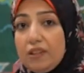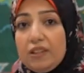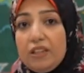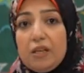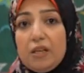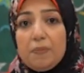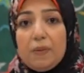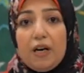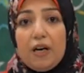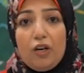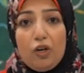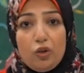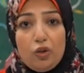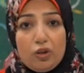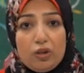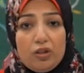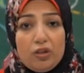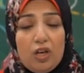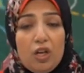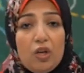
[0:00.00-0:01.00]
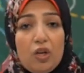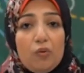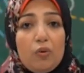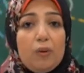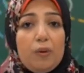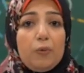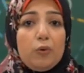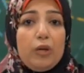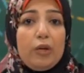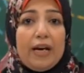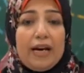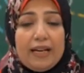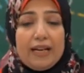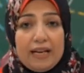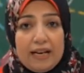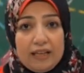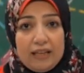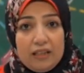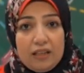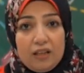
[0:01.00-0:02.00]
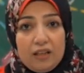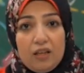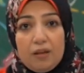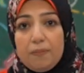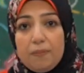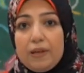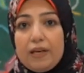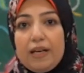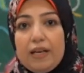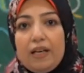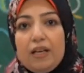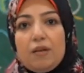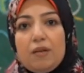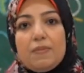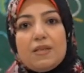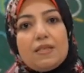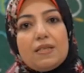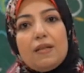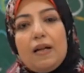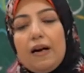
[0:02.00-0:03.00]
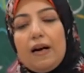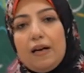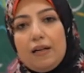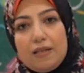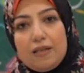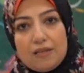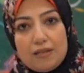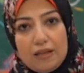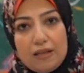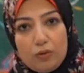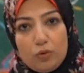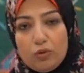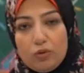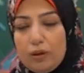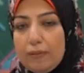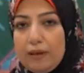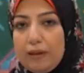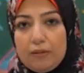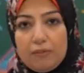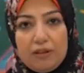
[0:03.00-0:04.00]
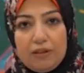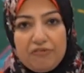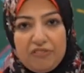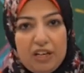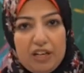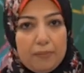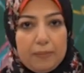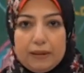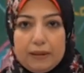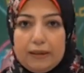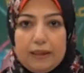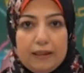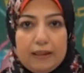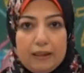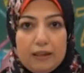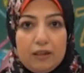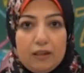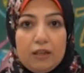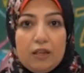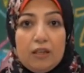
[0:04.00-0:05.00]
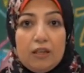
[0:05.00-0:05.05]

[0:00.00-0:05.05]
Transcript: يبقى حر وبناء عليه بيحقق مصلحة لذاته طبعا منفعة مادية